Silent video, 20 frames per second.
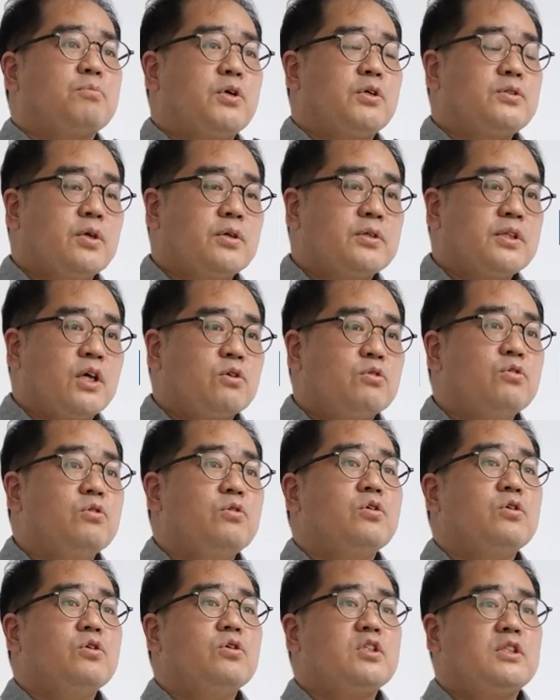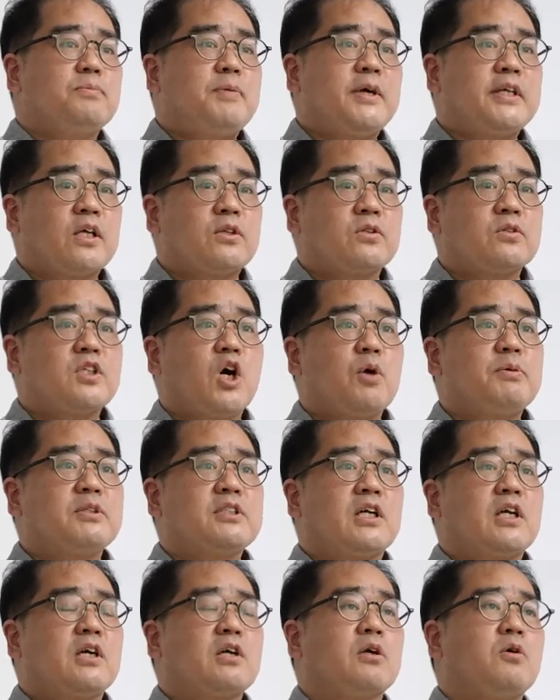편성되고 집행됐던
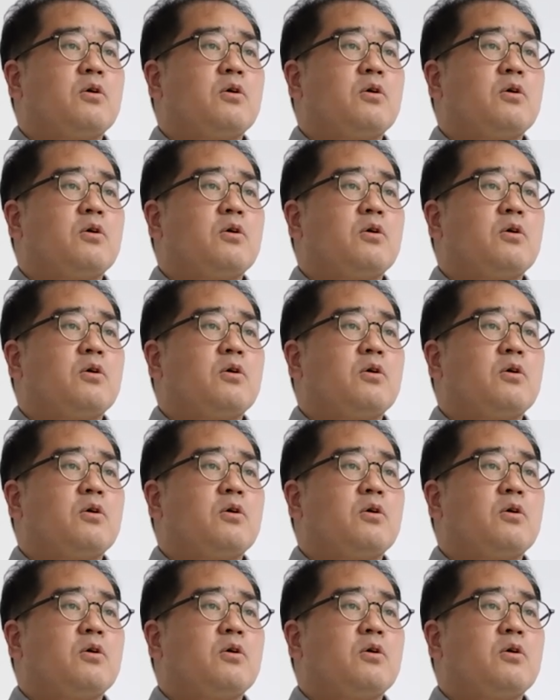사업이잖아요.